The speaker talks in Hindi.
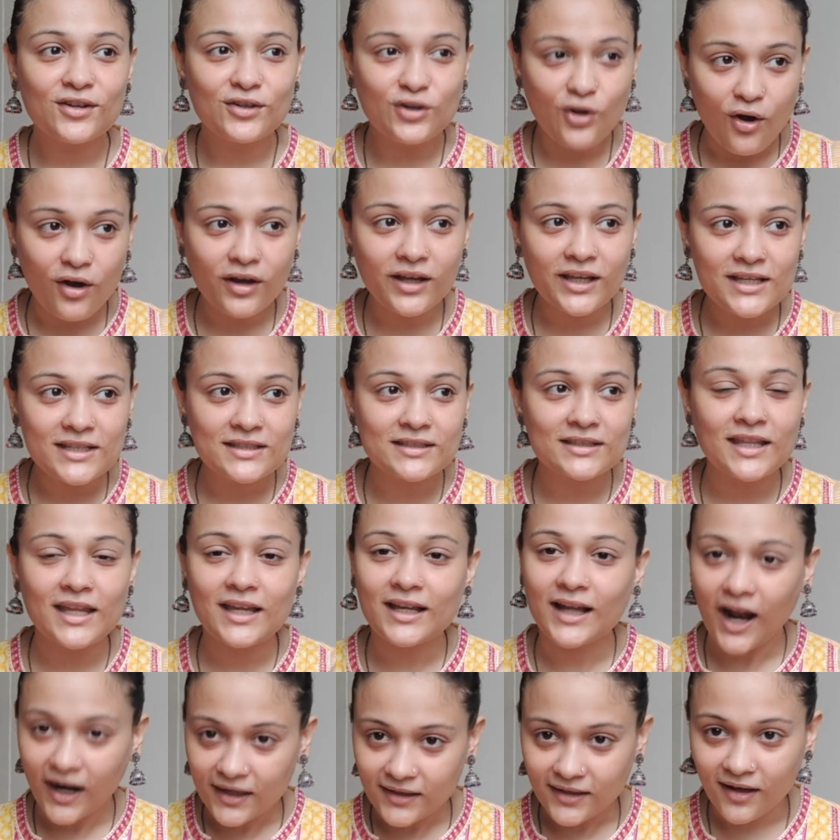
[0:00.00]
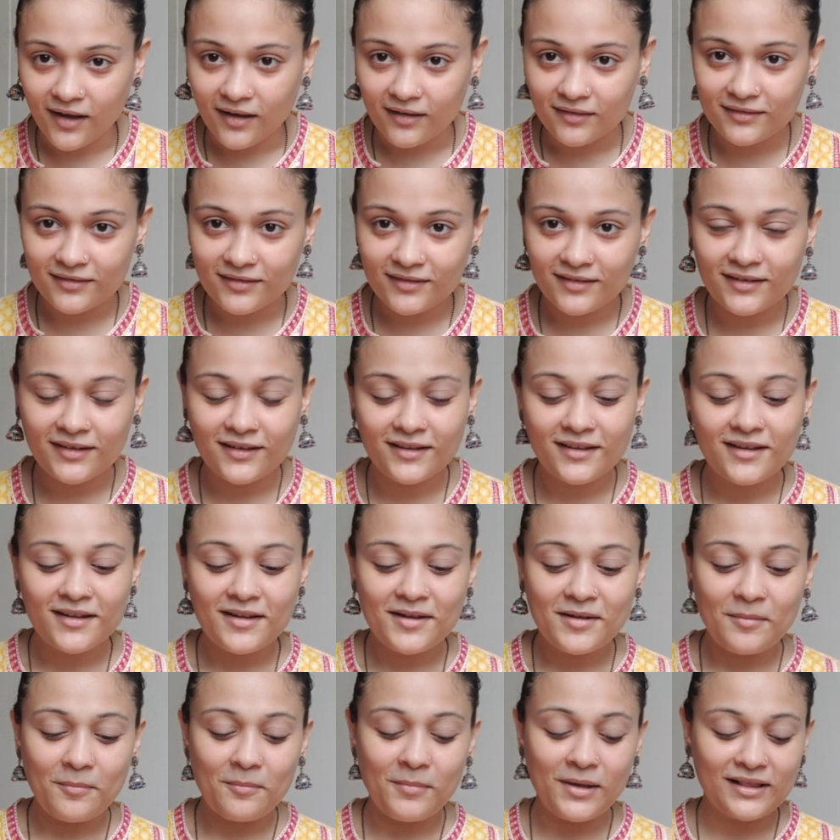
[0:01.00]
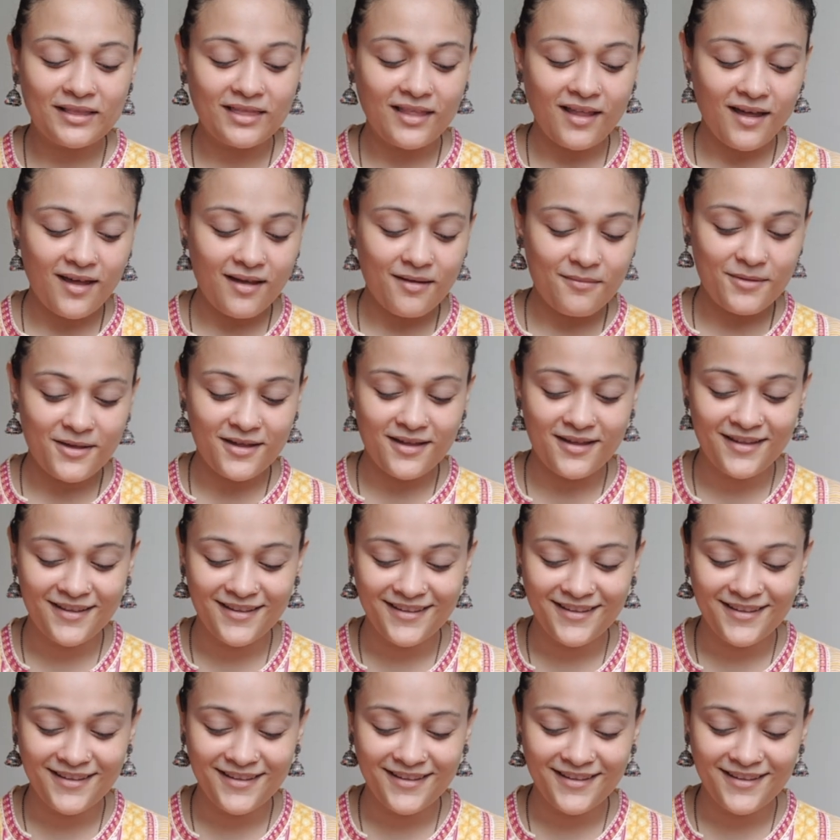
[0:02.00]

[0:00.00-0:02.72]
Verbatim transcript: डॉगीज ने काटा मतलब